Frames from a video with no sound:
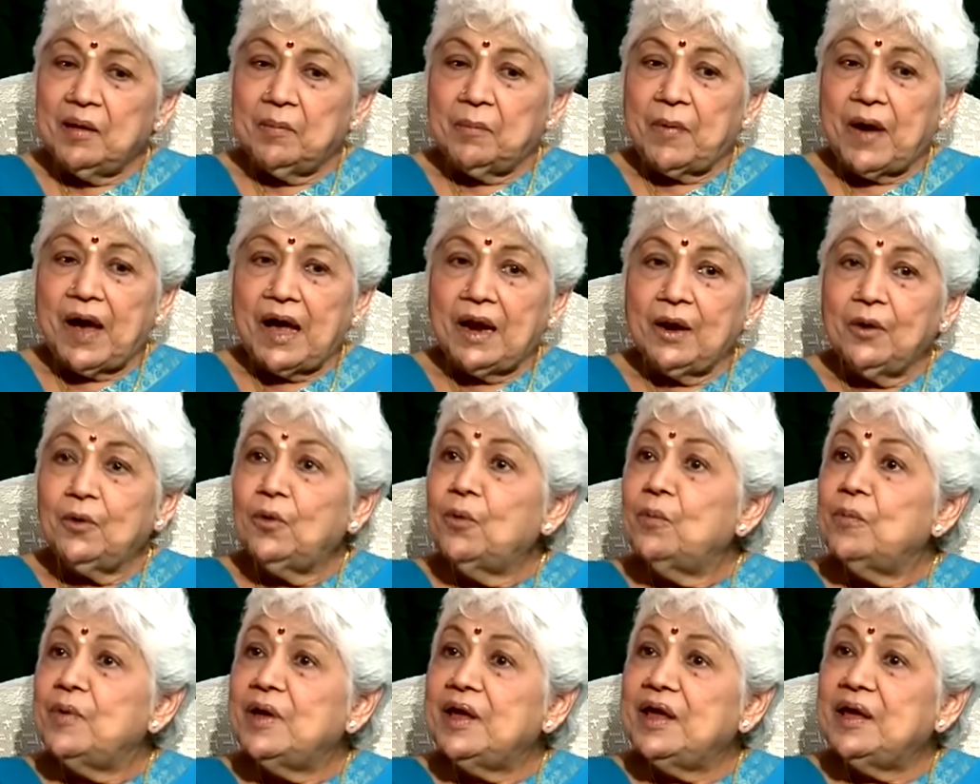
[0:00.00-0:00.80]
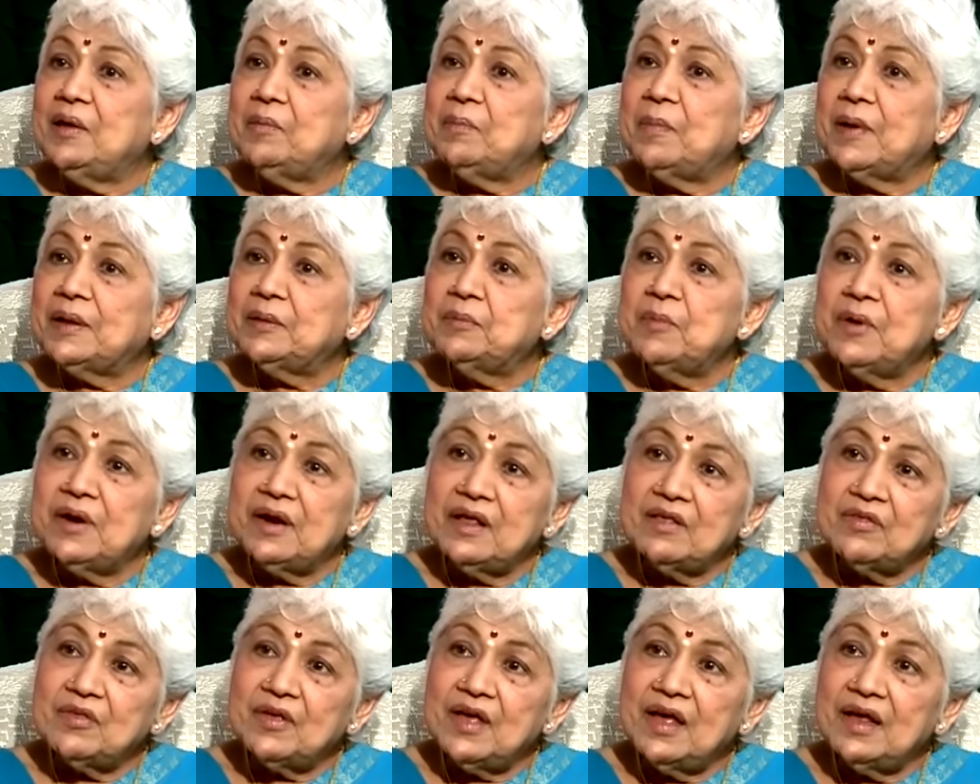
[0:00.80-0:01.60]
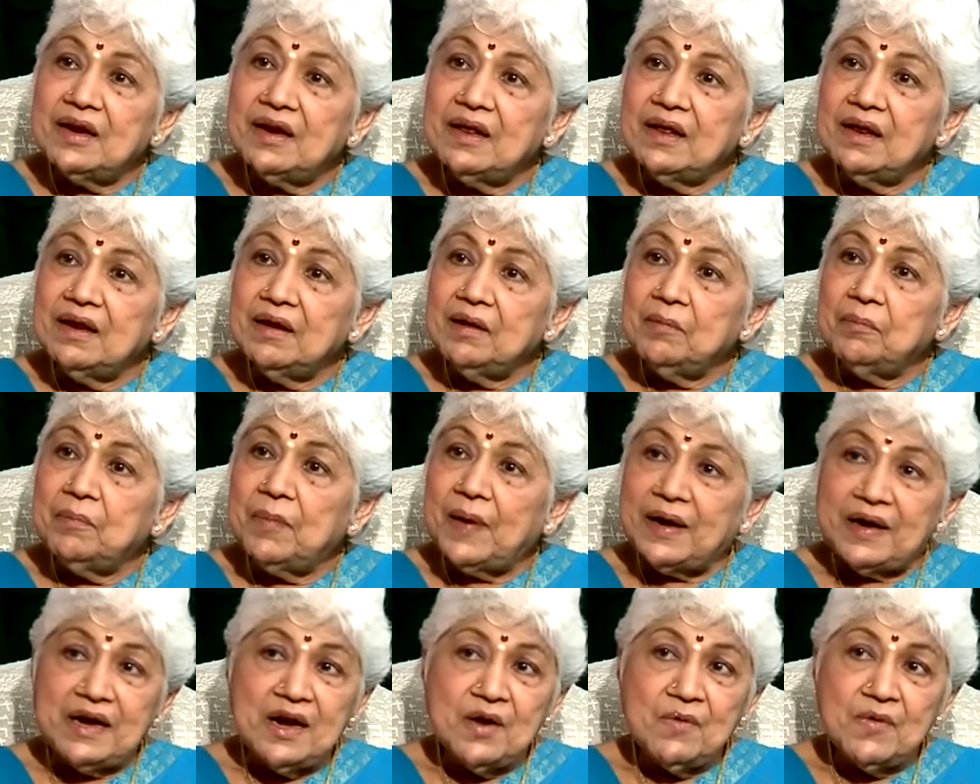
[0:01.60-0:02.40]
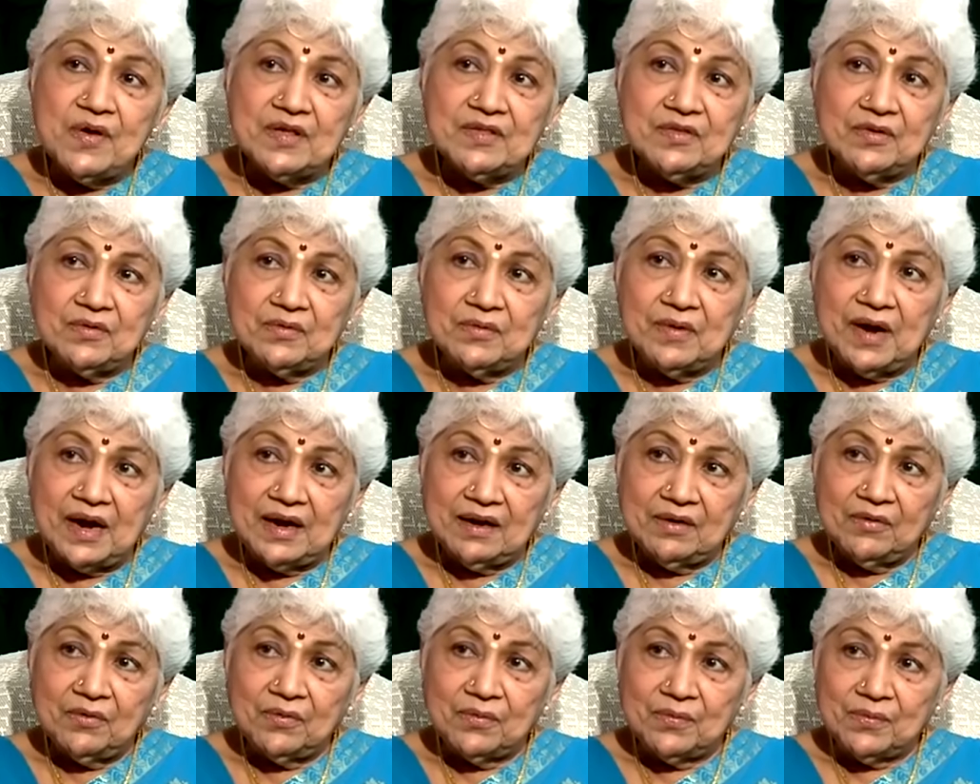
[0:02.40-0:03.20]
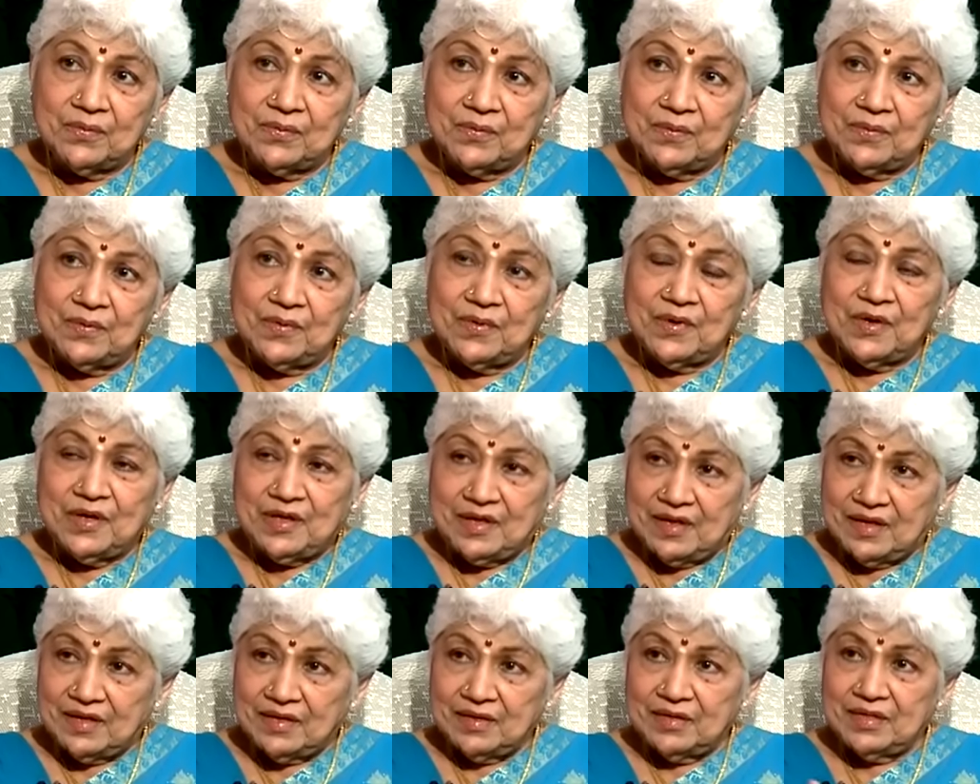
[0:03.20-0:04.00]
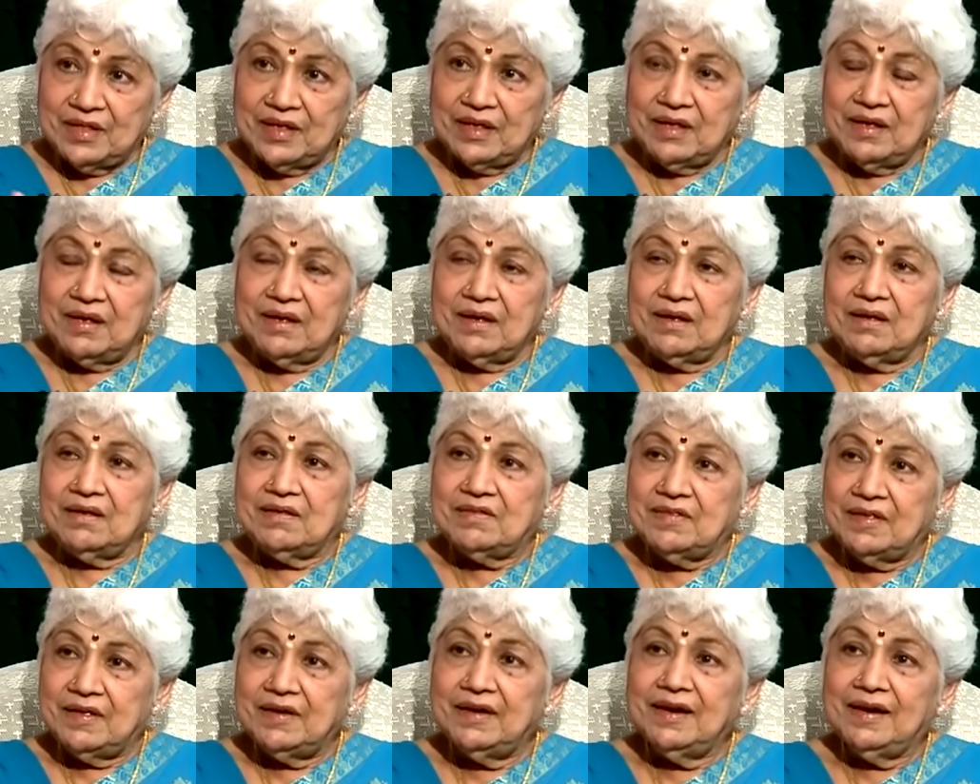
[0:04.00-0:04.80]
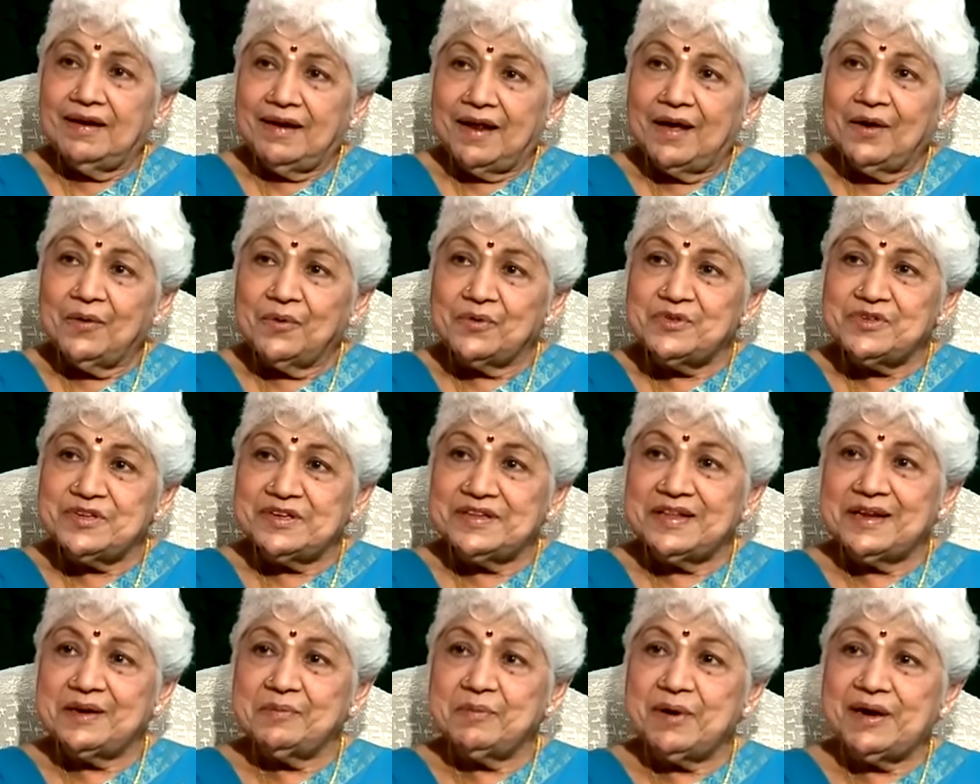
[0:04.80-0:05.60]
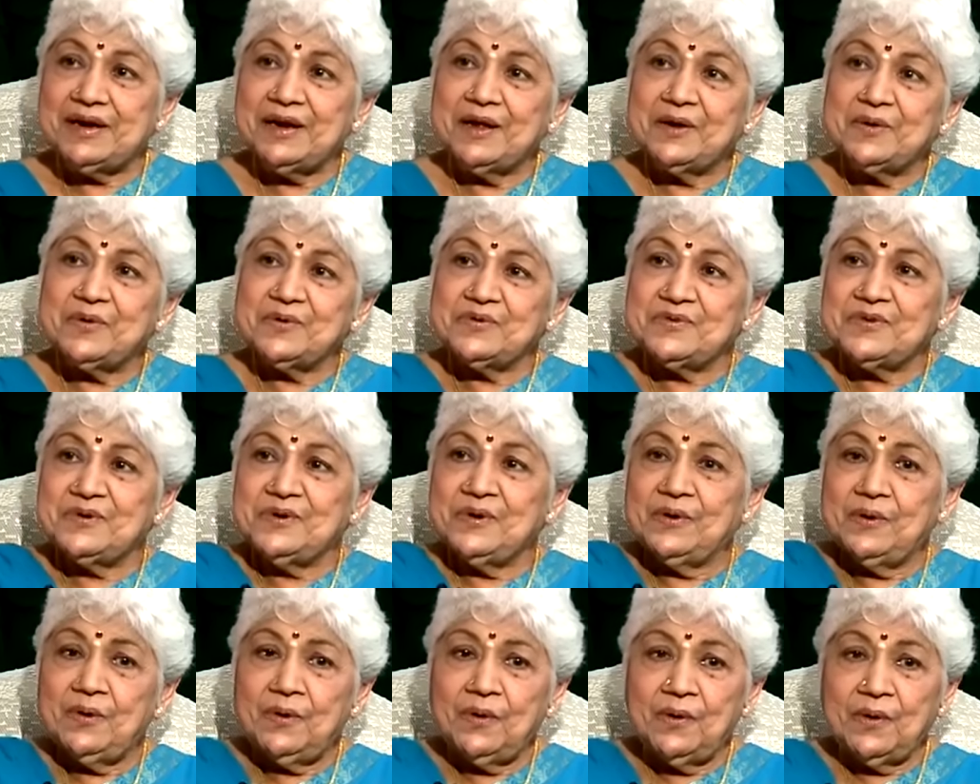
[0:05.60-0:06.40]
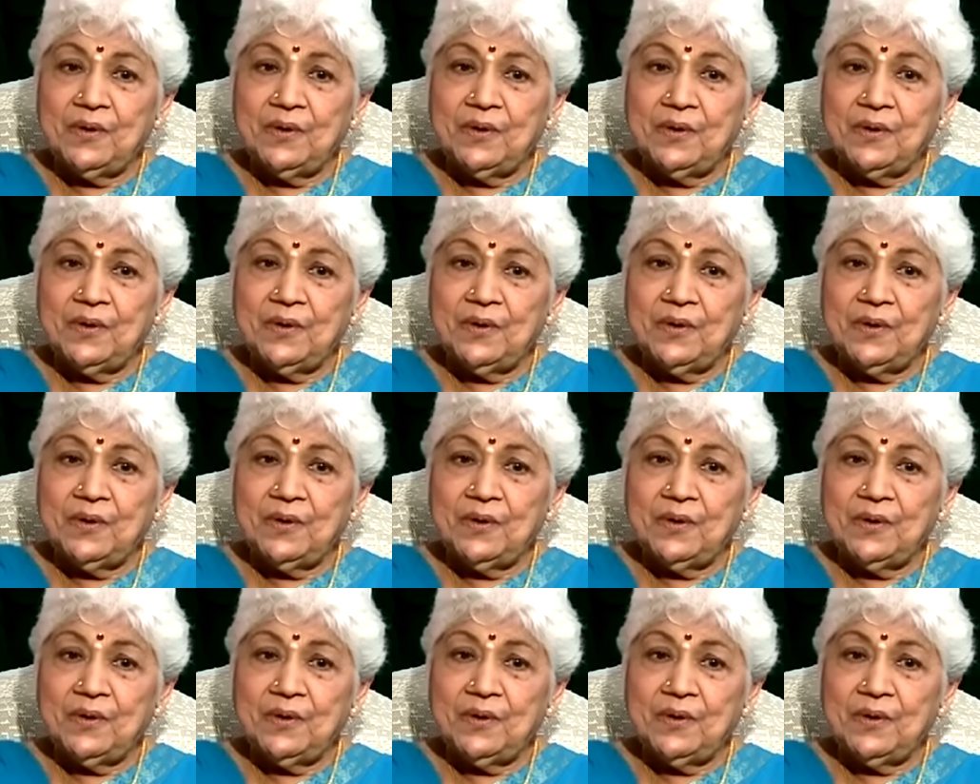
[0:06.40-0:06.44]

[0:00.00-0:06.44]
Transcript: పాలగుమి పద్మరాజు గారి పట్నవాసం నాటకం అది సీరియల్ లాగా వచ్చేదన్నమాట ఆ రోజుల్లో